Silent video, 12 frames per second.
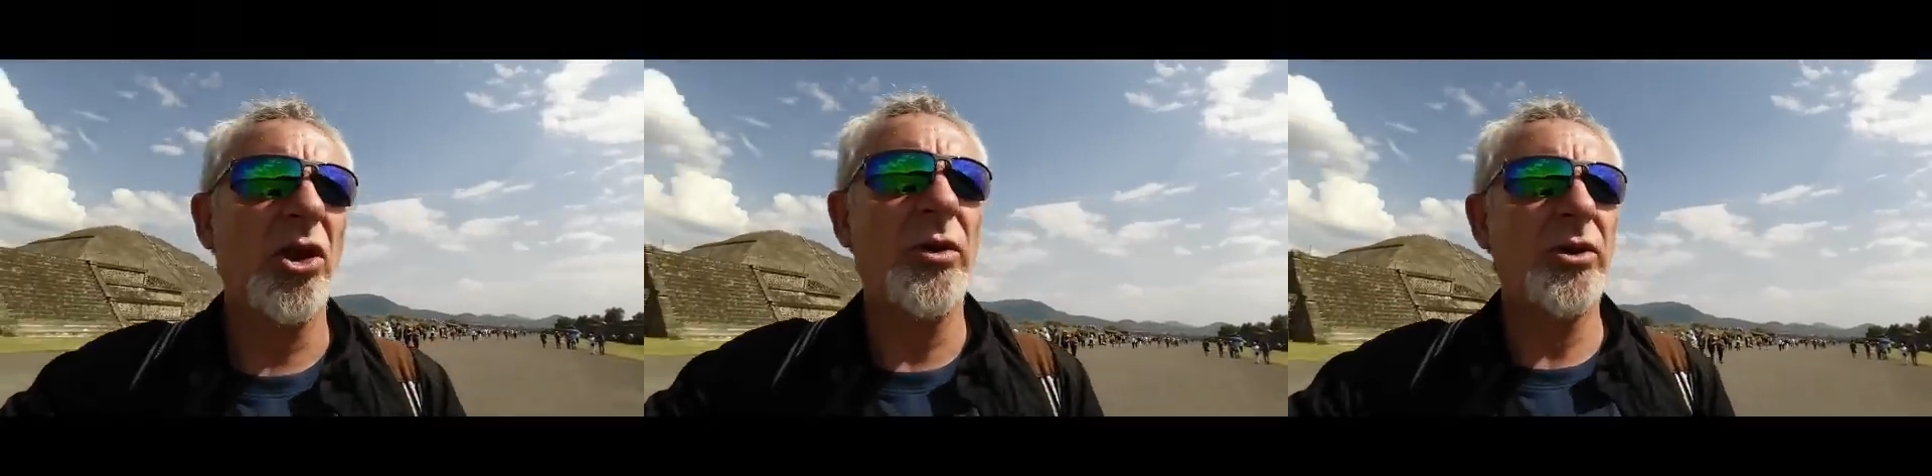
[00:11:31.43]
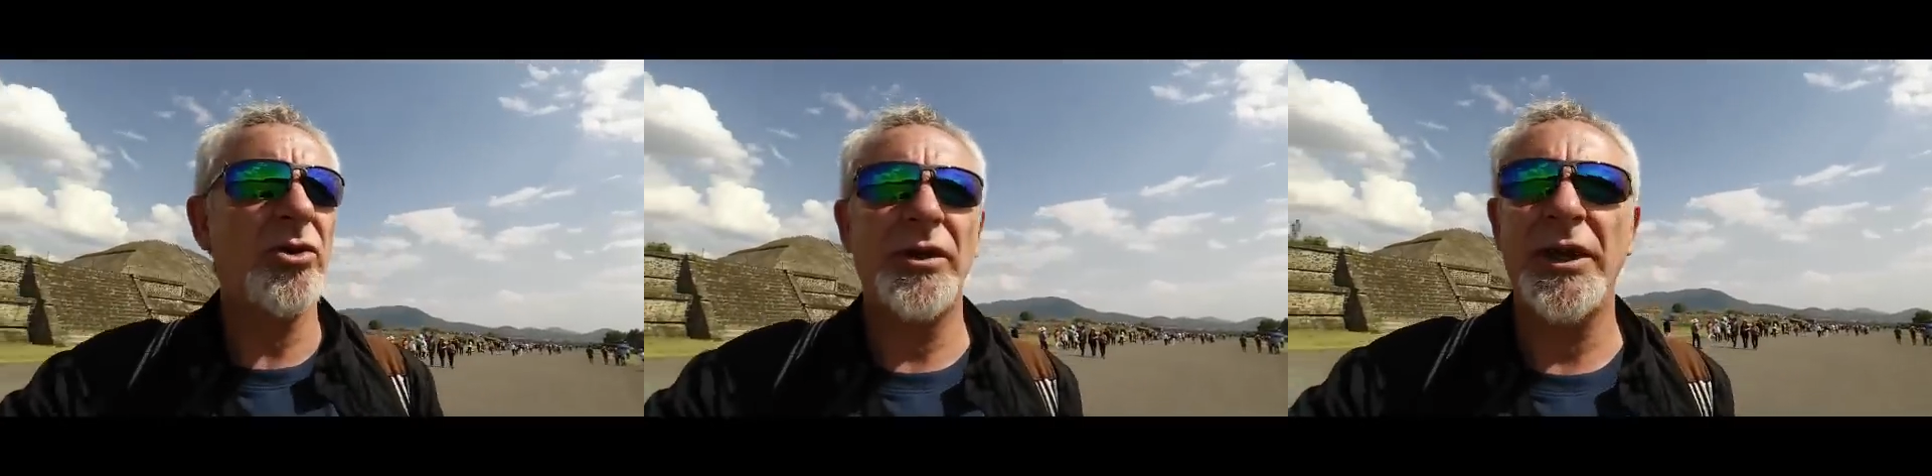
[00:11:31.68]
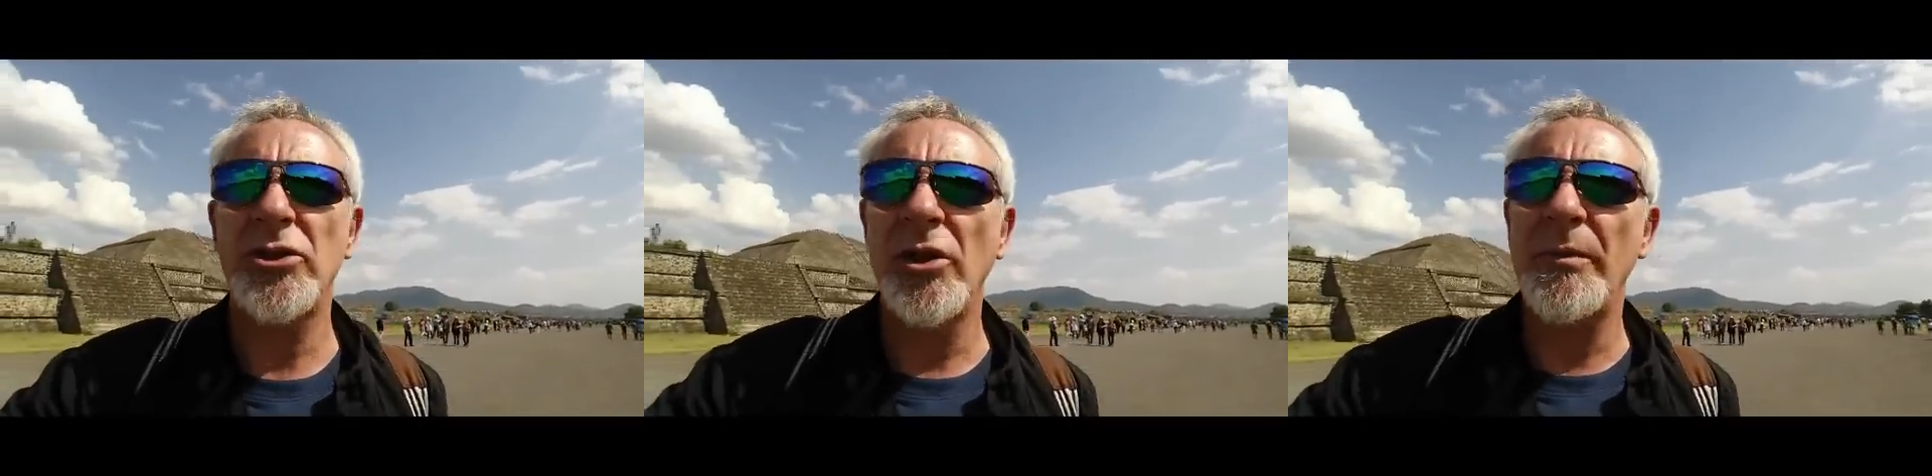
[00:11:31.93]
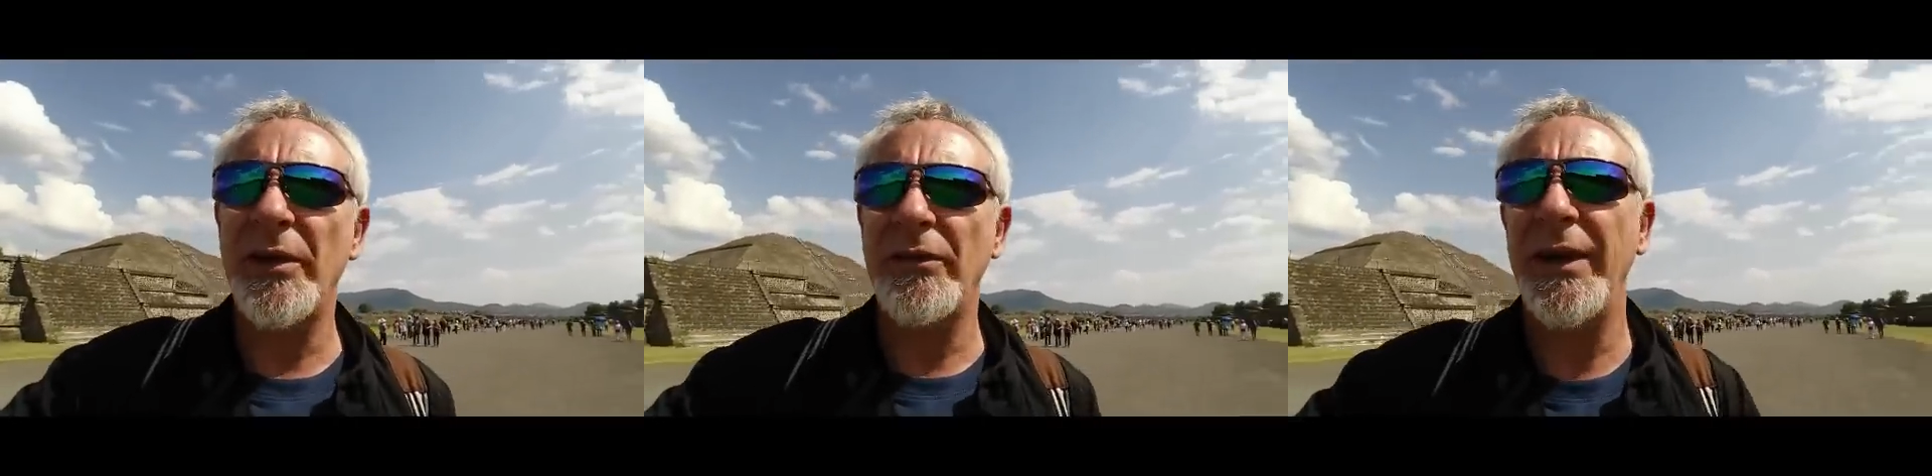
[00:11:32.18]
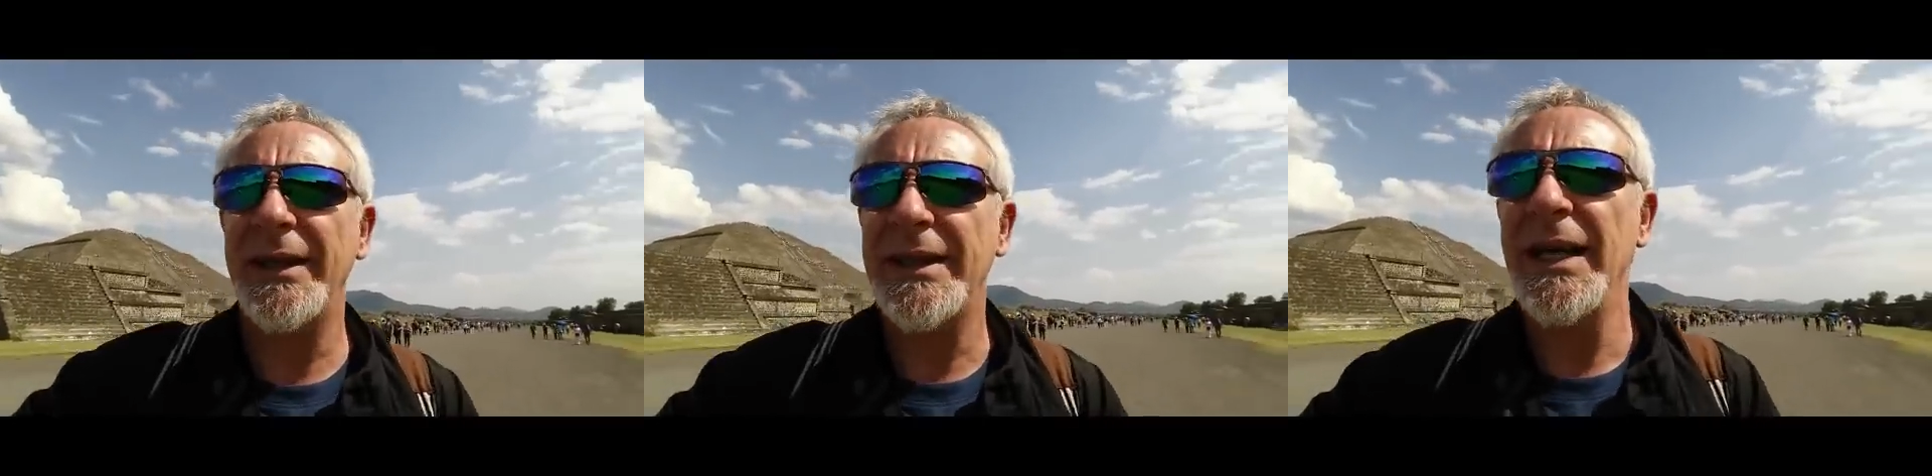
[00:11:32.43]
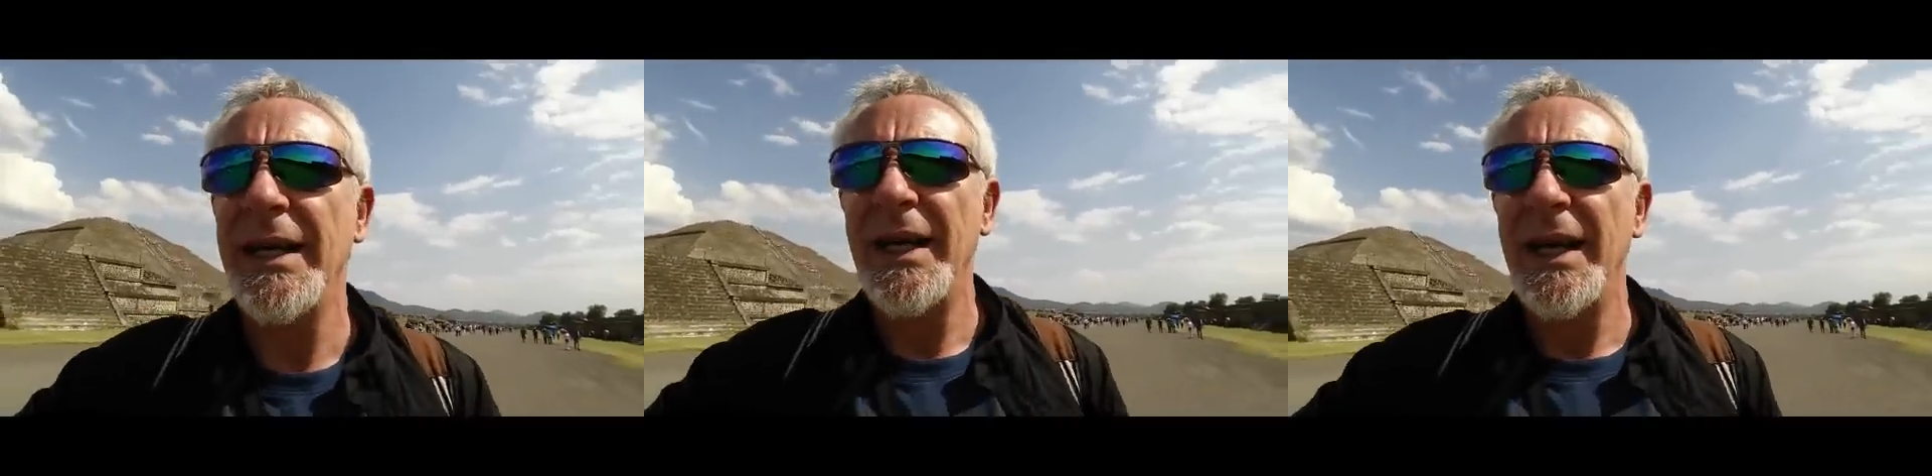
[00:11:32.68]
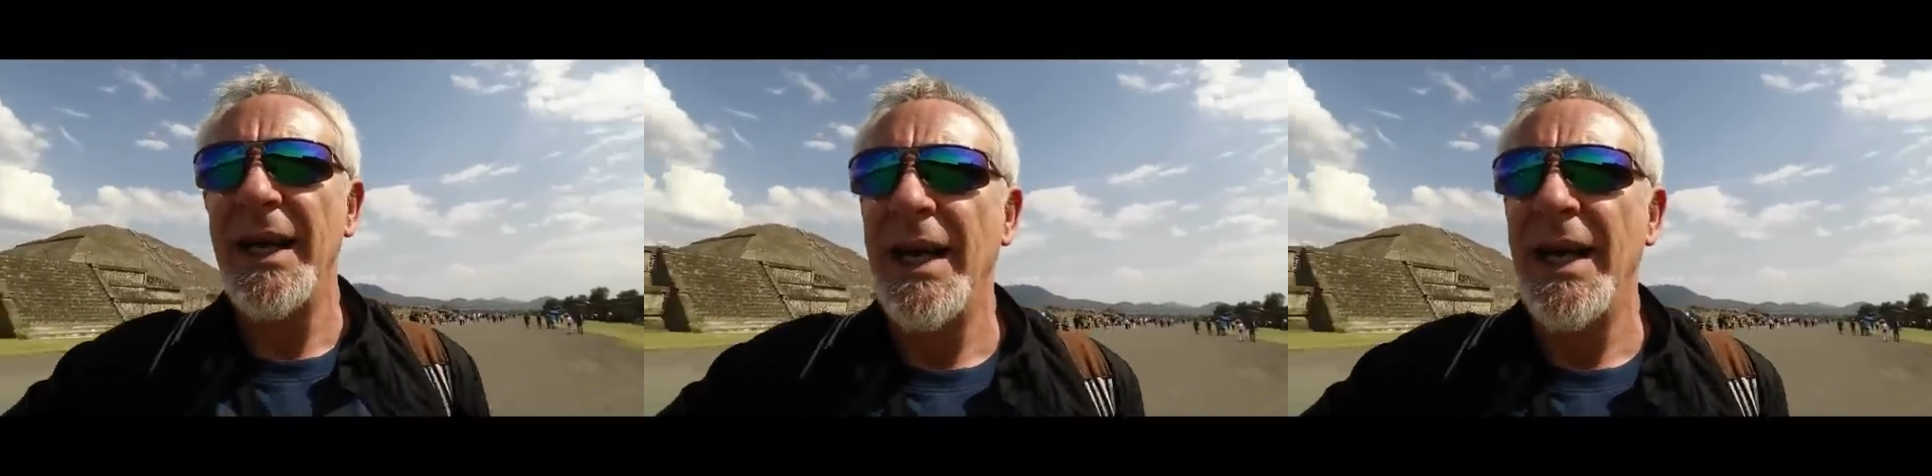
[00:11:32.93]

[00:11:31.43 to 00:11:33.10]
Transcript: todo conexión perfecta.